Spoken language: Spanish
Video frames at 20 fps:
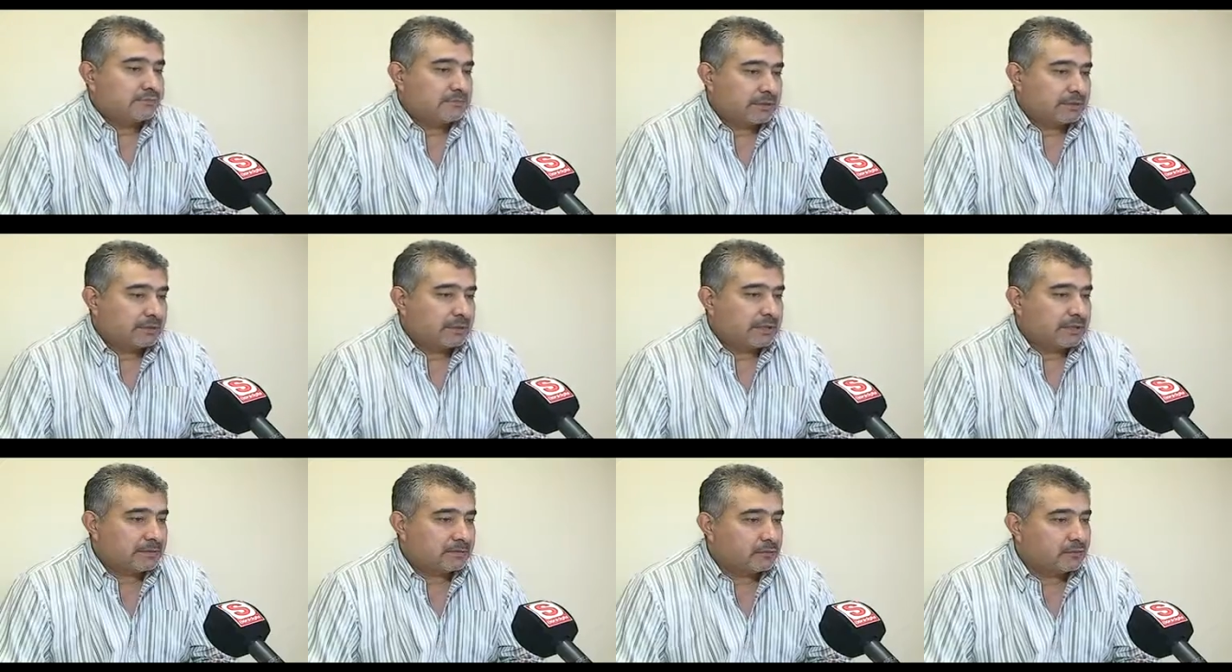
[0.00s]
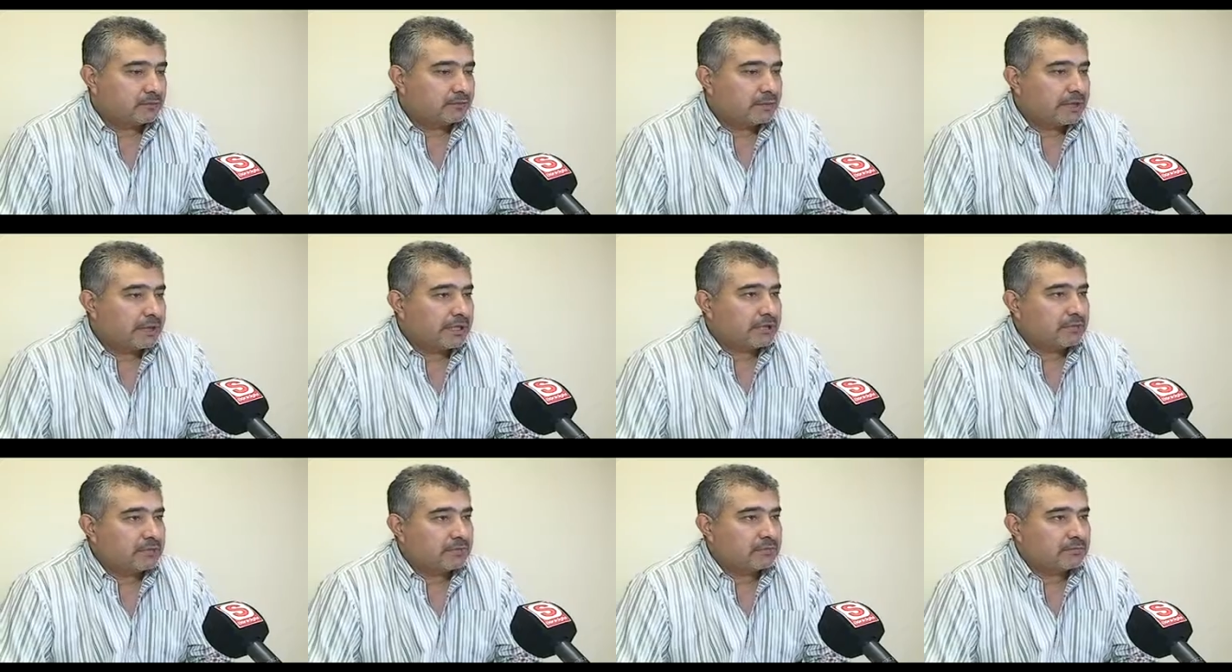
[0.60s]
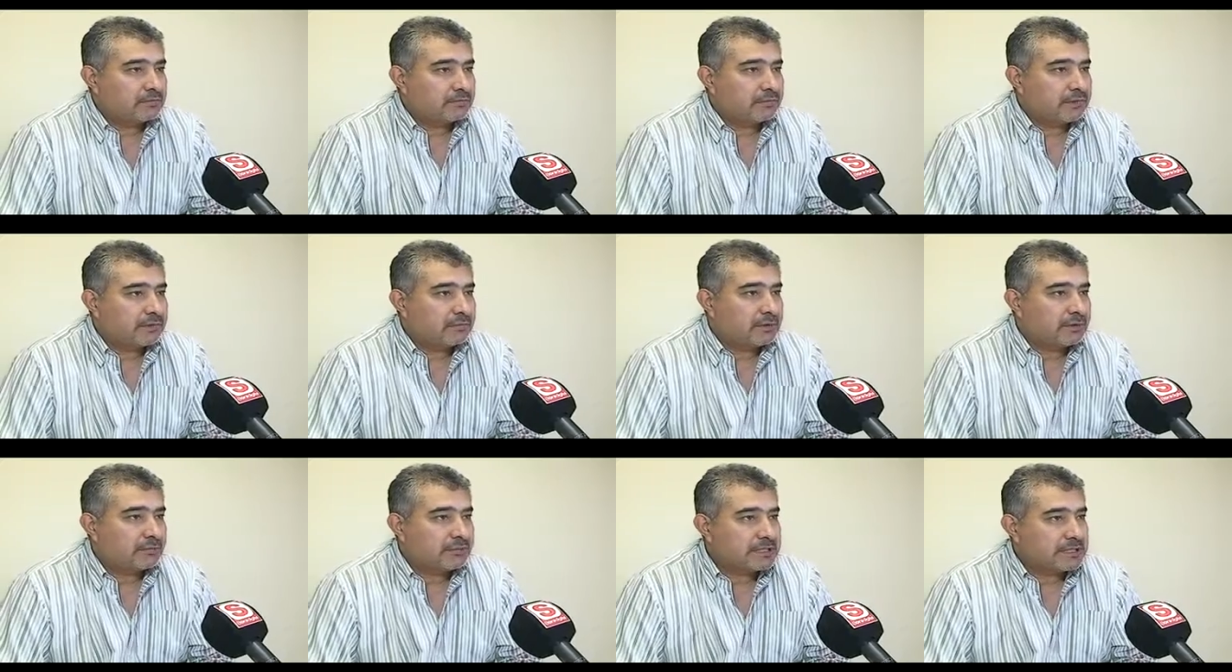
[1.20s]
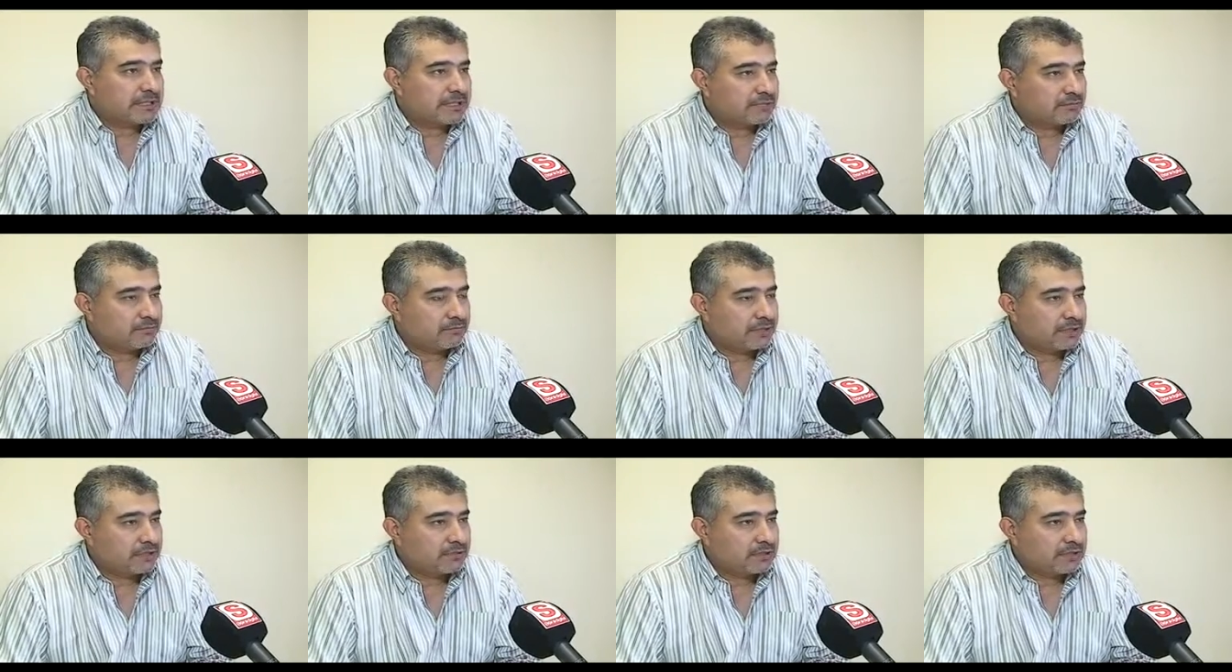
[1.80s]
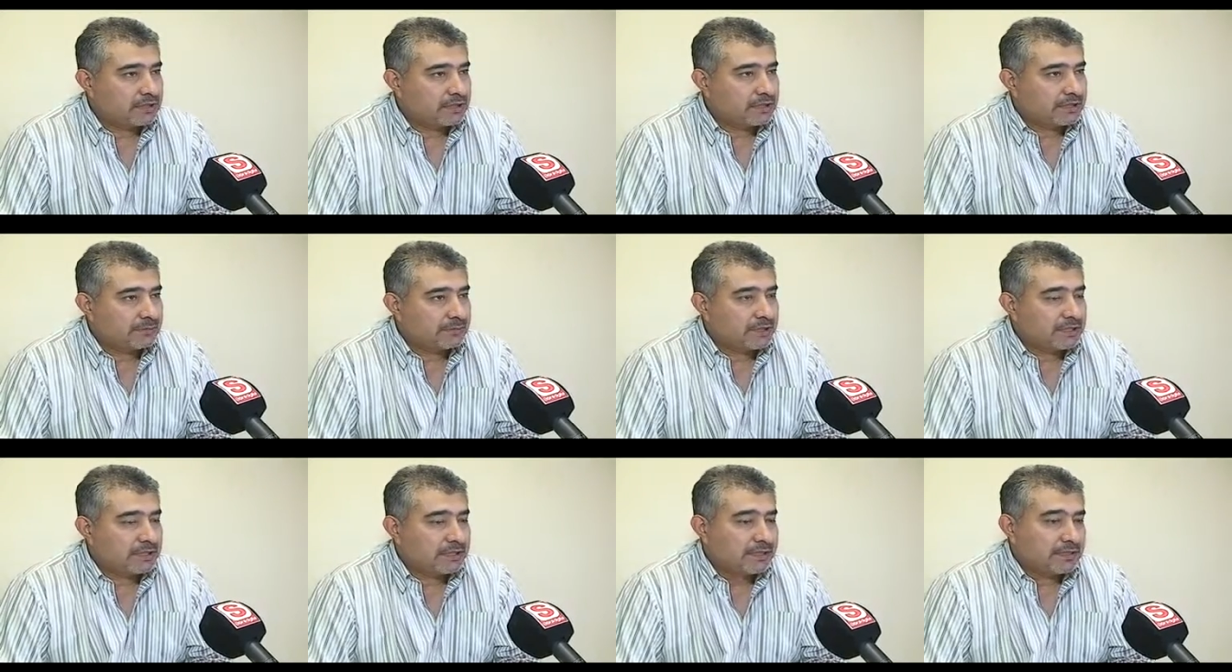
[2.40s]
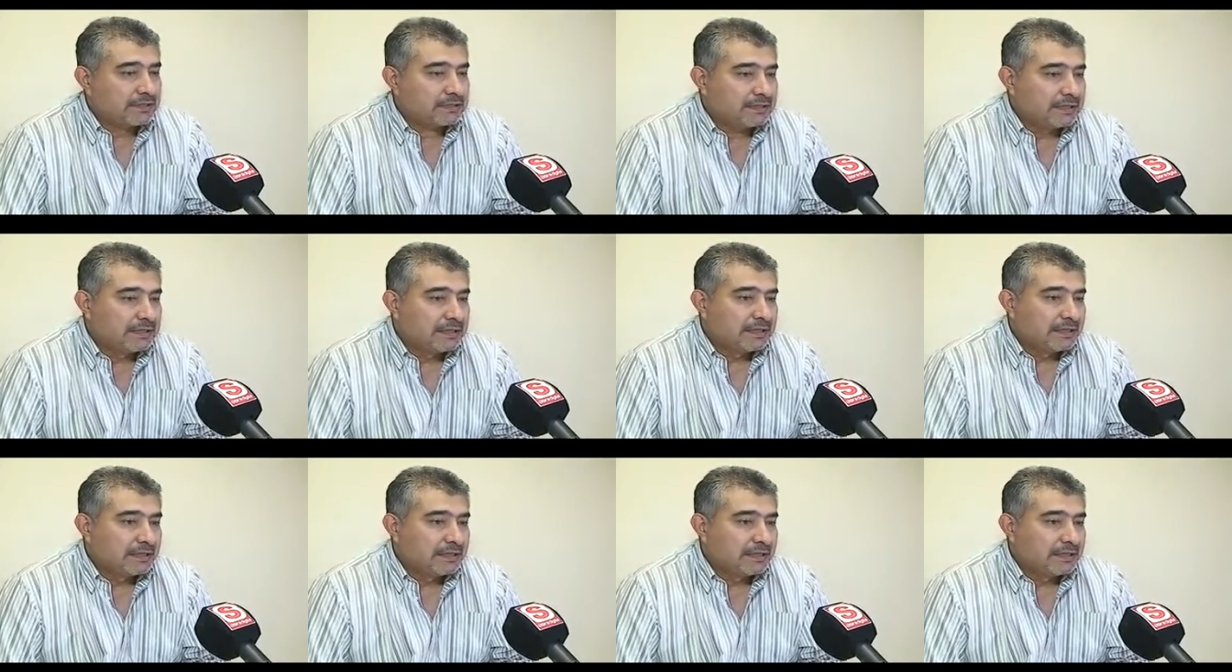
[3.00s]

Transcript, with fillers: vamos a cumplir con, vamos a empezar a cumplir con esta medida